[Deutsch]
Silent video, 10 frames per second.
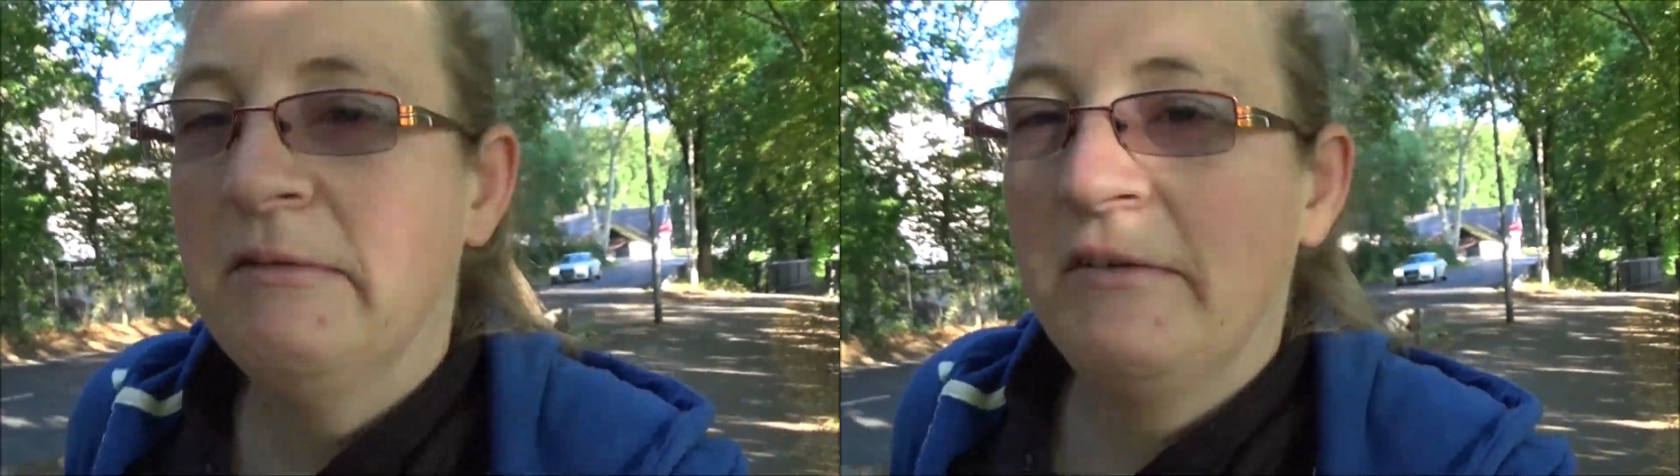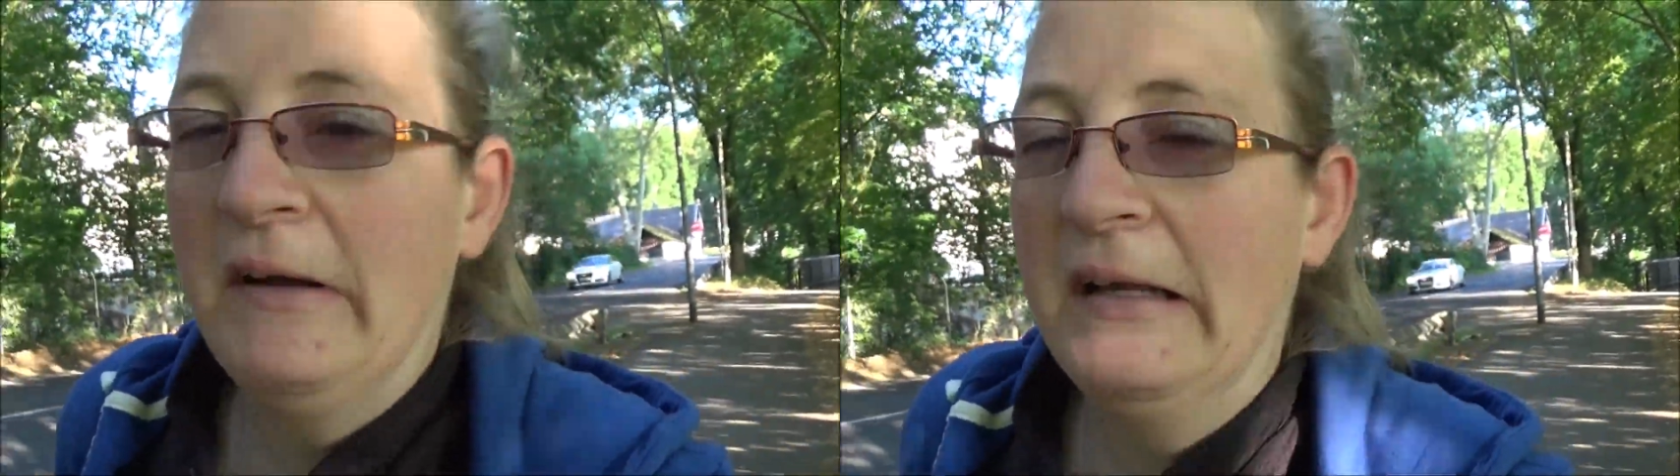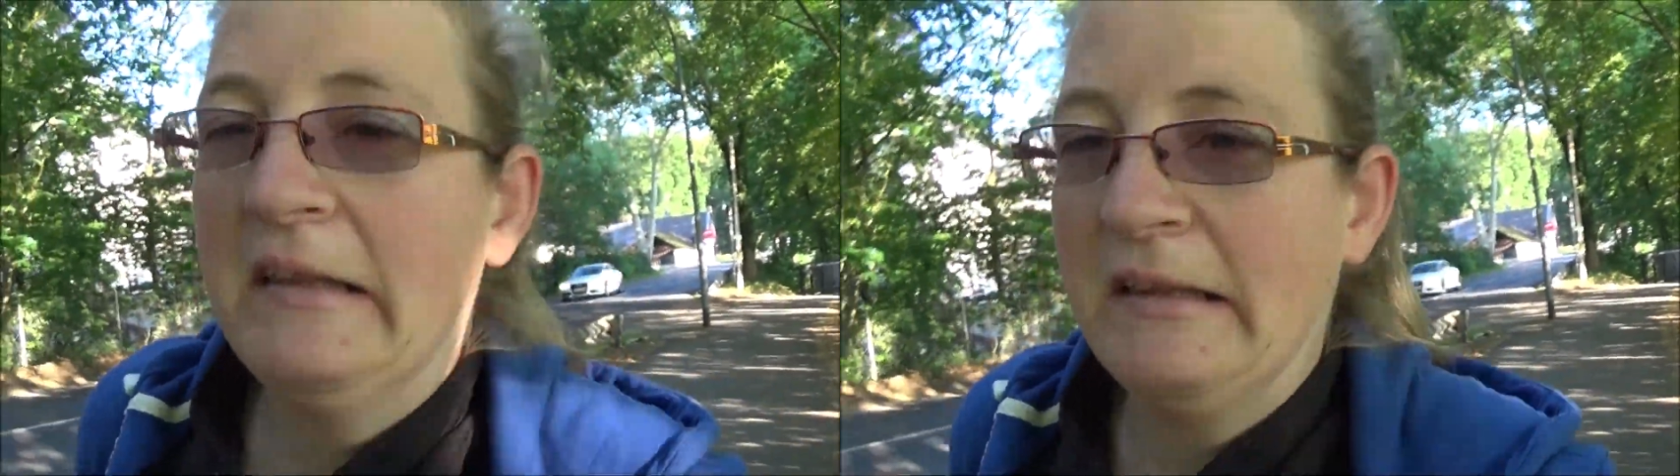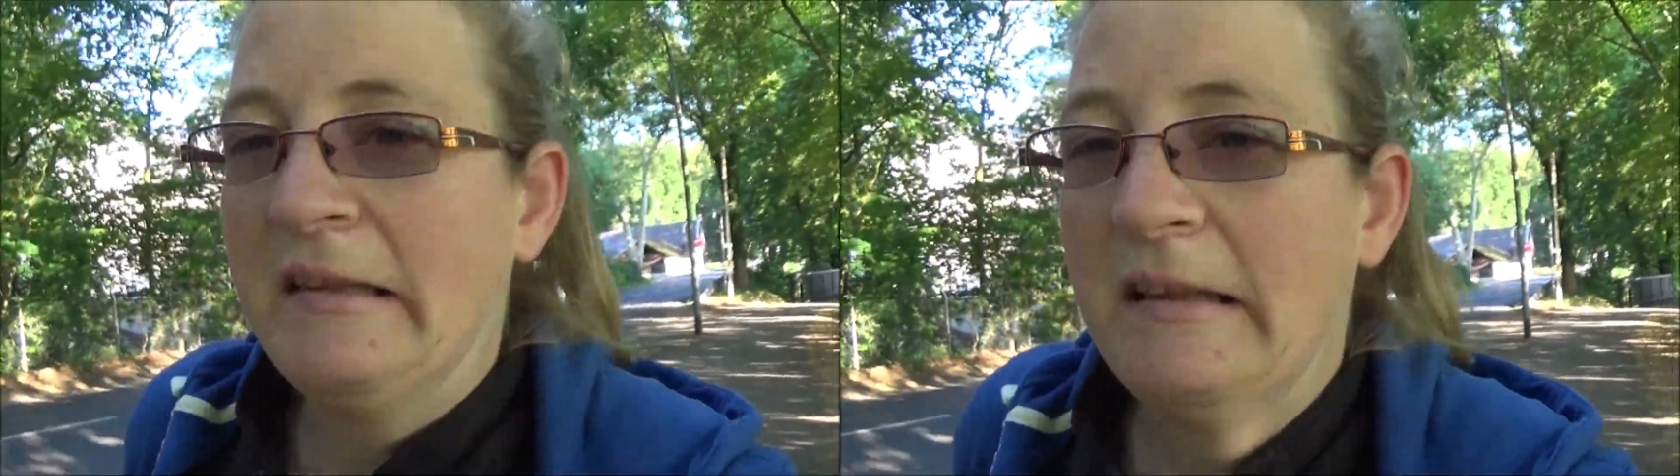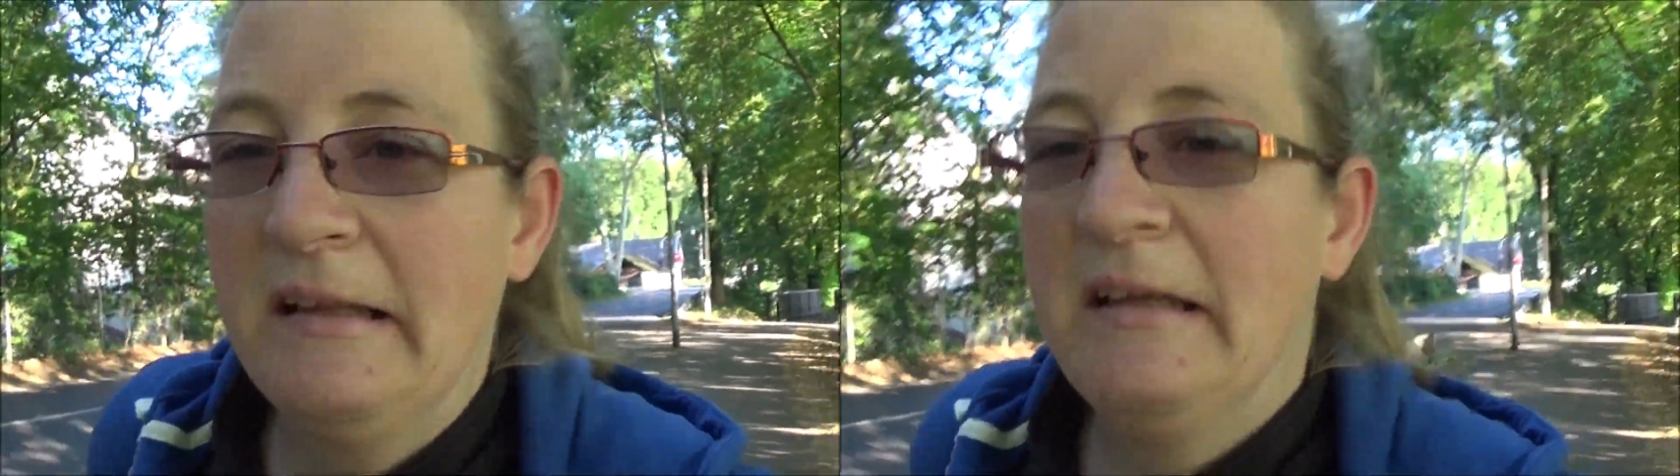Wer weiß,
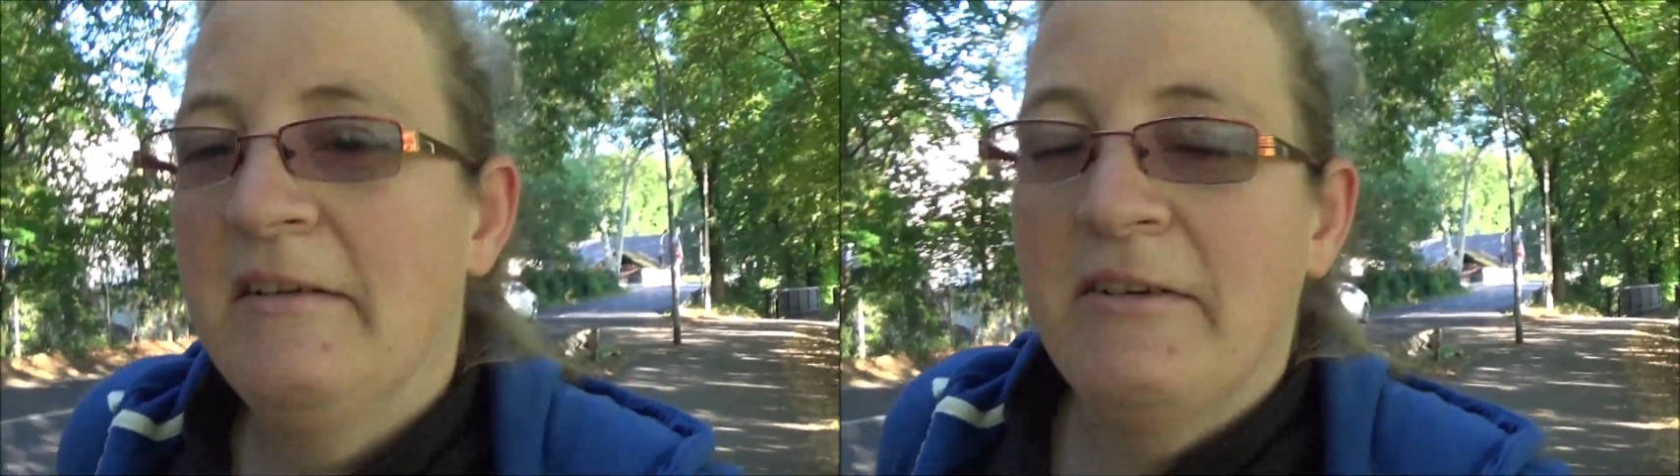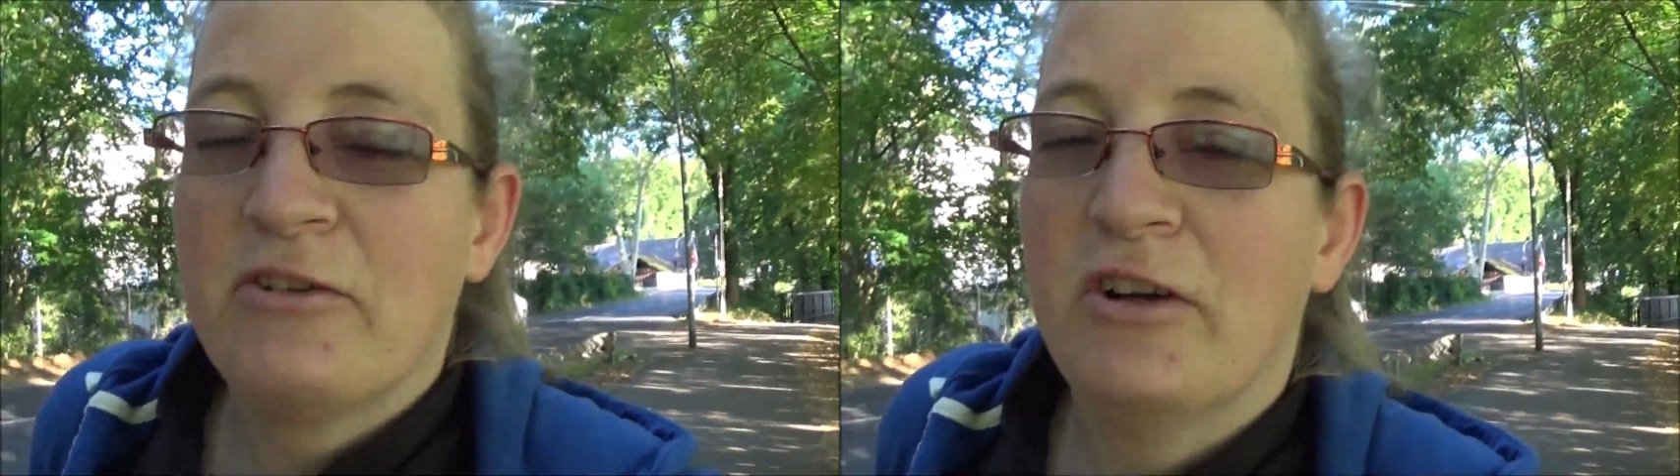wer es